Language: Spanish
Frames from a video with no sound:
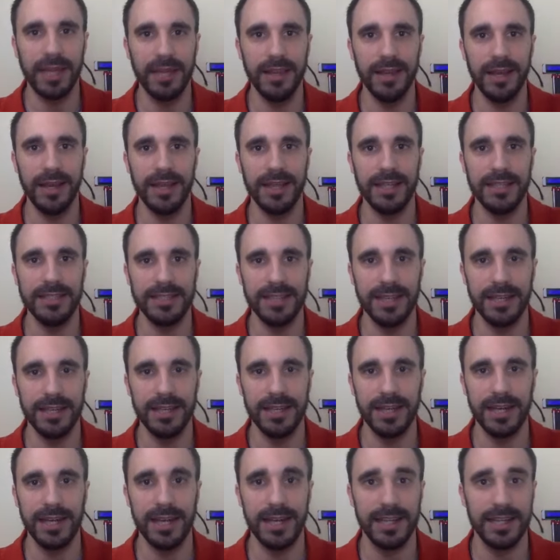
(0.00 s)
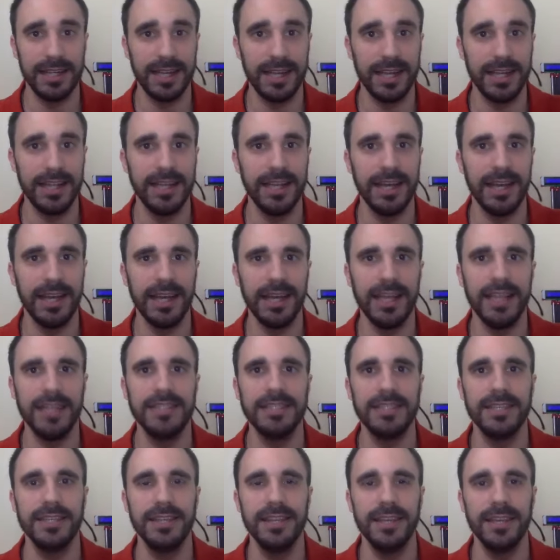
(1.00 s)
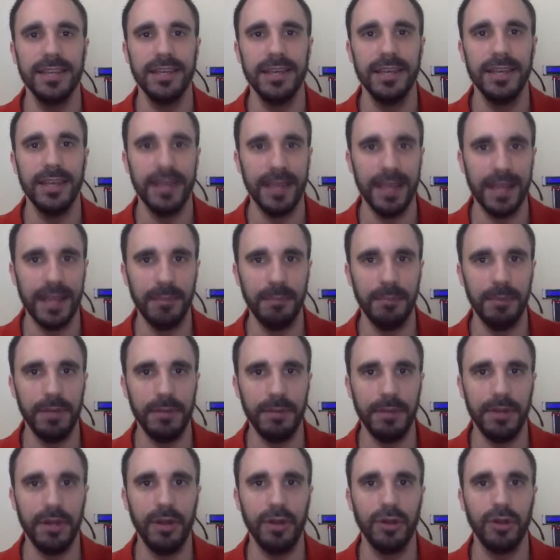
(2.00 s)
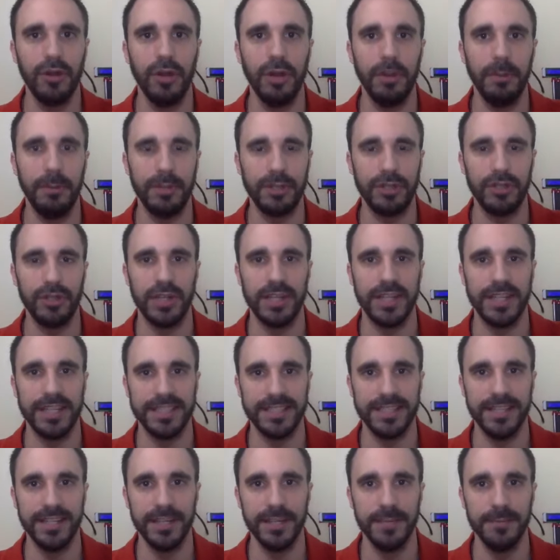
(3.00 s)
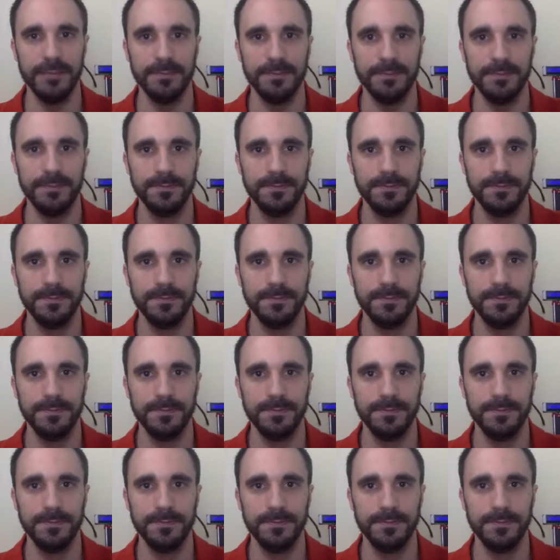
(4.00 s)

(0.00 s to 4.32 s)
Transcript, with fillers: queda insertar la tarjeta SD e imprimirlo con la impresora 3D.